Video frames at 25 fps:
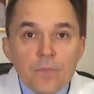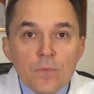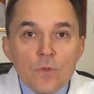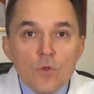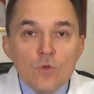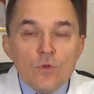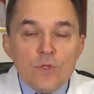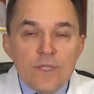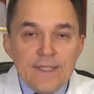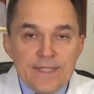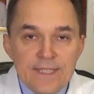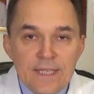
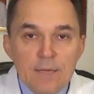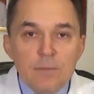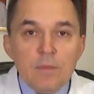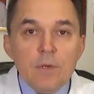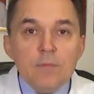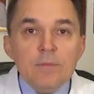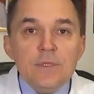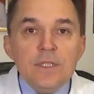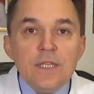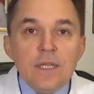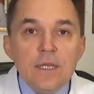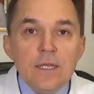но на
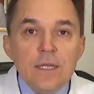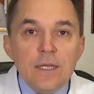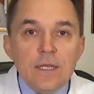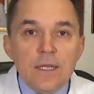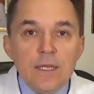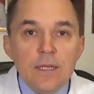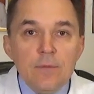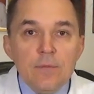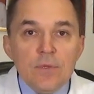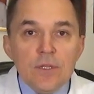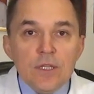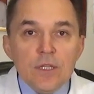самом деле
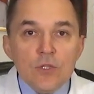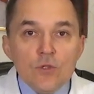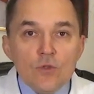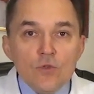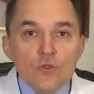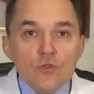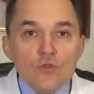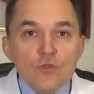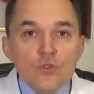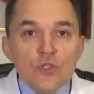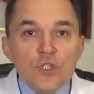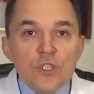именно то,
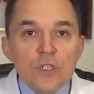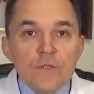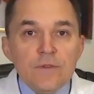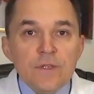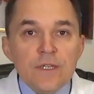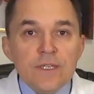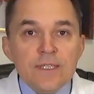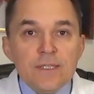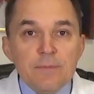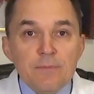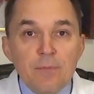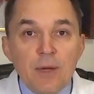что
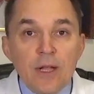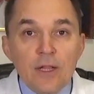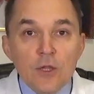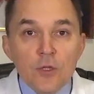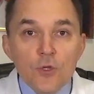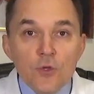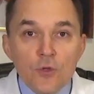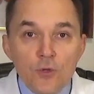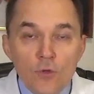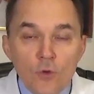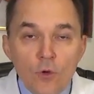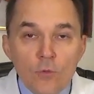человек
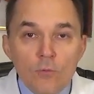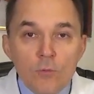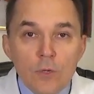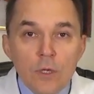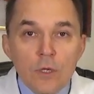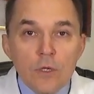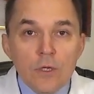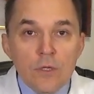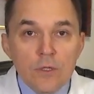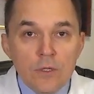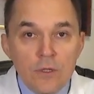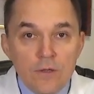спал днем
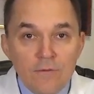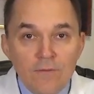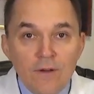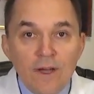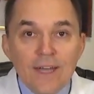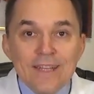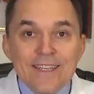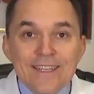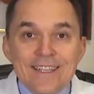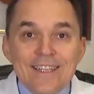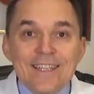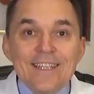
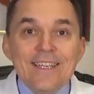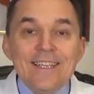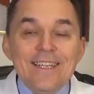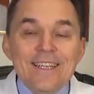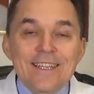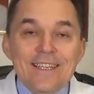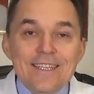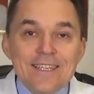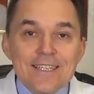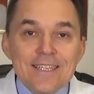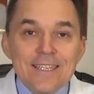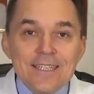2, 3
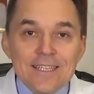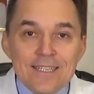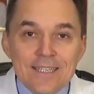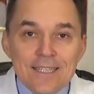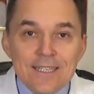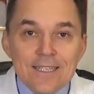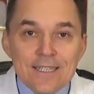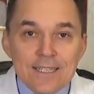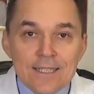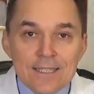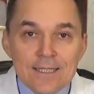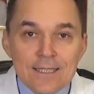или
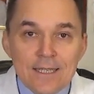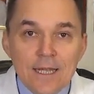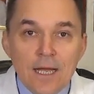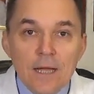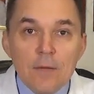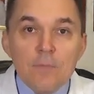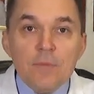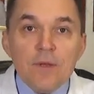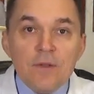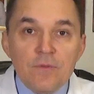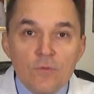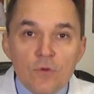4
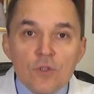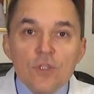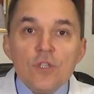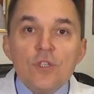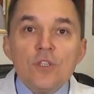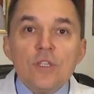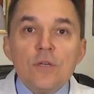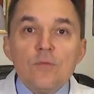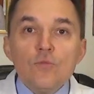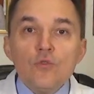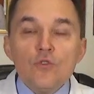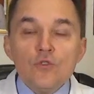часа, приводит
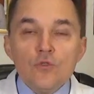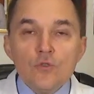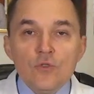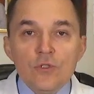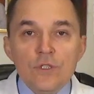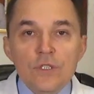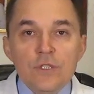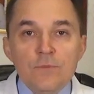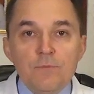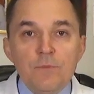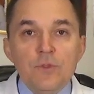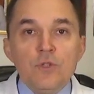к тому, что он
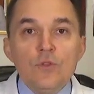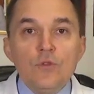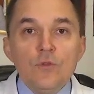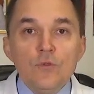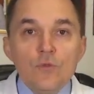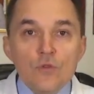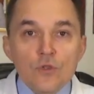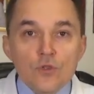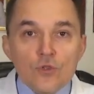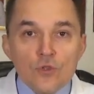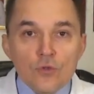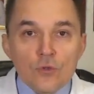не спит
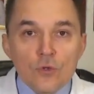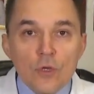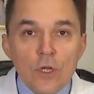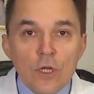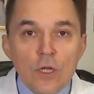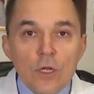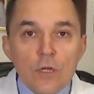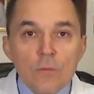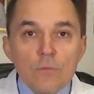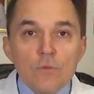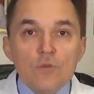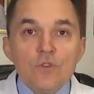ночью.
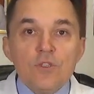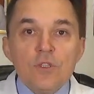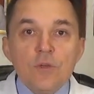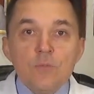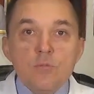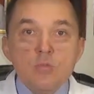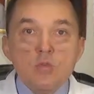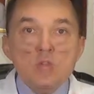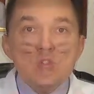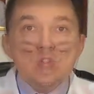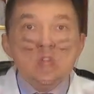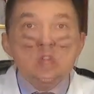Потому что
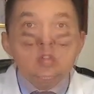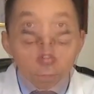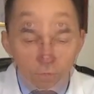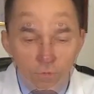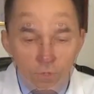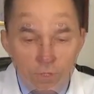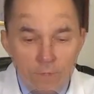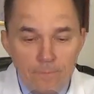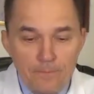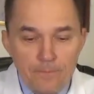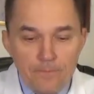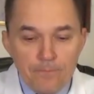мозг
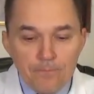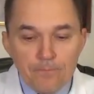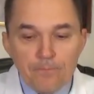такой